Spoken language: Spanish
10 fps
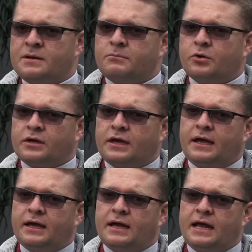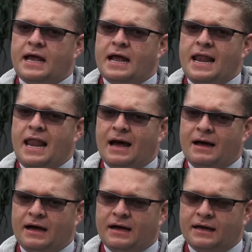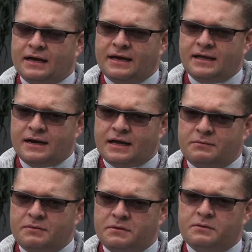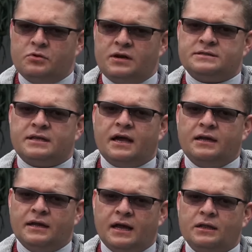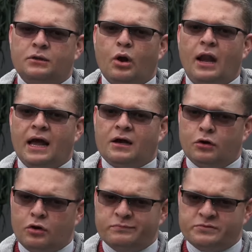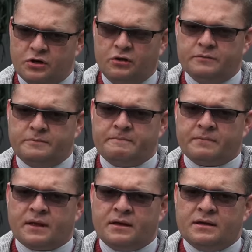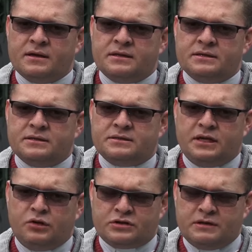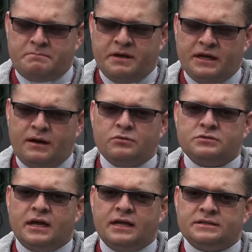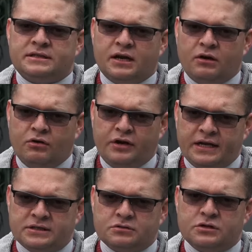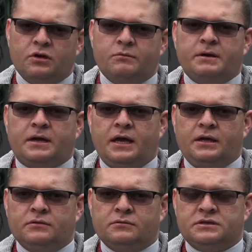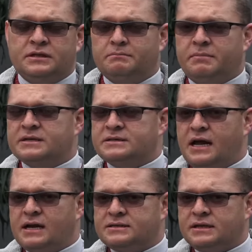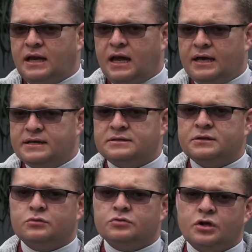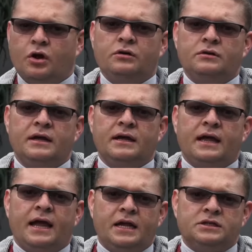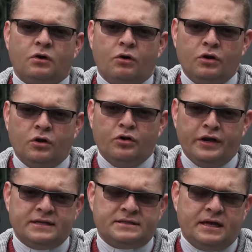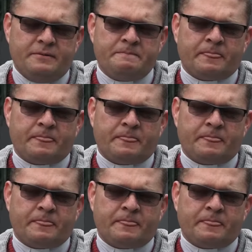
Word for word: porque la guerra que vivimos la está generando la corrupción si nos empeñamos en ser honestos en lo pequeño, sin pensar si la institución es o no honesta,